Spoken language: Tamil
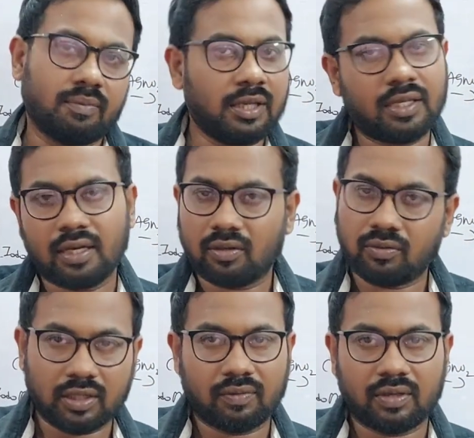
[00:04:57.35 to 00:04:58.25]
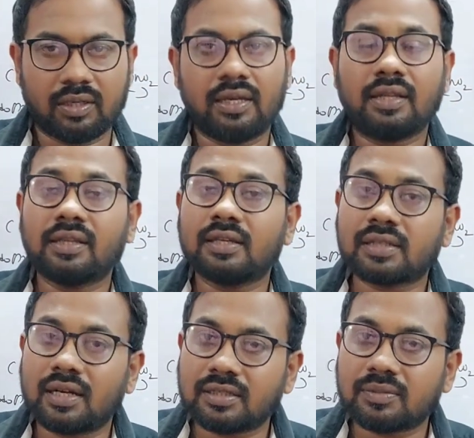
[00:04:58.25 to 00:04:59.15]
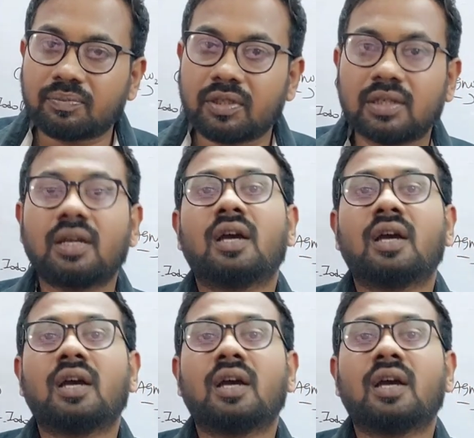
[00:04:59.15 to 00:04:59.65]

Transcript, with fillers: மீதி யாருக்கும் தேவையில்லை எந்த ஸ்காலர்ஷிப்பு